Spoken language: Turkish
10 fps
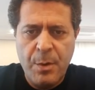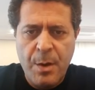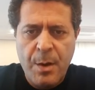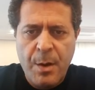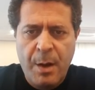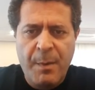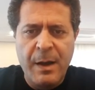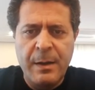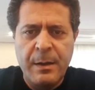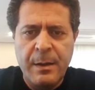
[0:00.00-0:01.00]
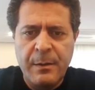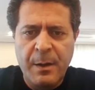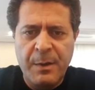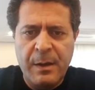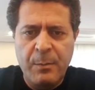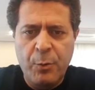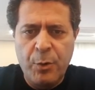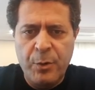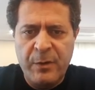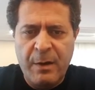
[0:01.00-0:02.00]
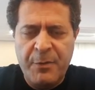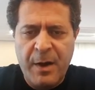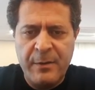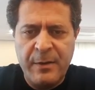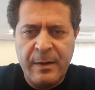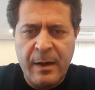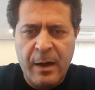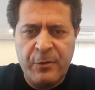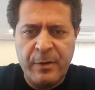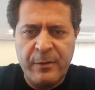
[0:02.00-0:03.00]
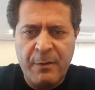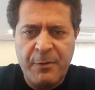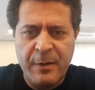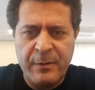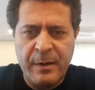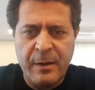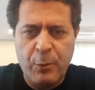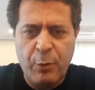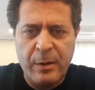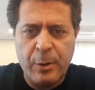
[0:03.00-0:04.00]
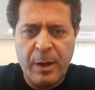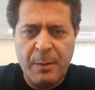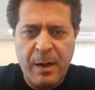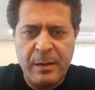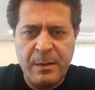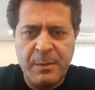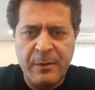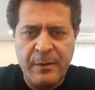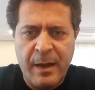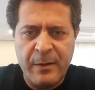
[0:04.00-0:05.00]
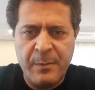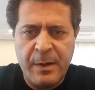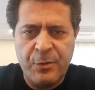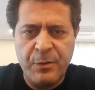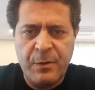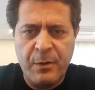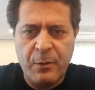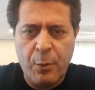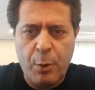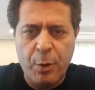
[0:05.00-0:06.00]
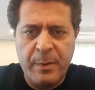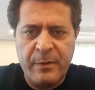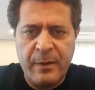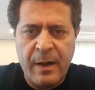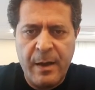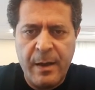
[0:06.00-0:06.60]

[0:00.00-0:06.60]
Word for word: Ama tabii ki bu safra asitleri, açlık safra asitlerine düzenli olarak baktırmanız lazım. Kaşıntınız olmasa dahi.